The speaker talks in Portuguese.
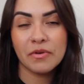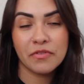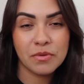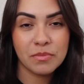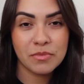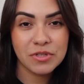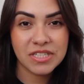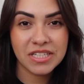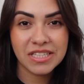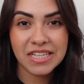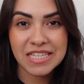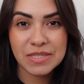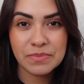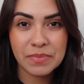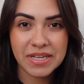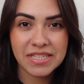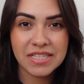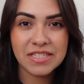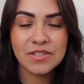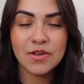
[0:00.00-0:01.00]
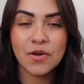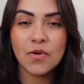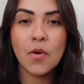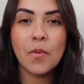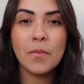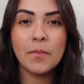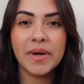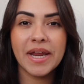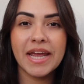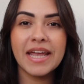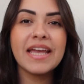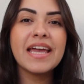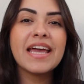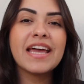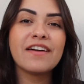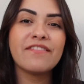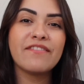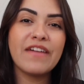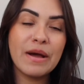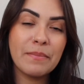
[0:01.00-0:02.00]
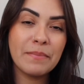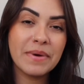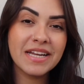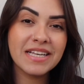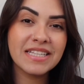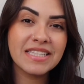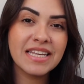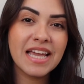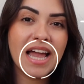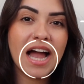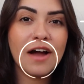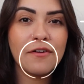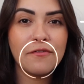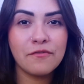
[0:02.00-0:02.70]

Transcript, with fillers: eu for mostrando as peças que eu comprei, vai aparecer a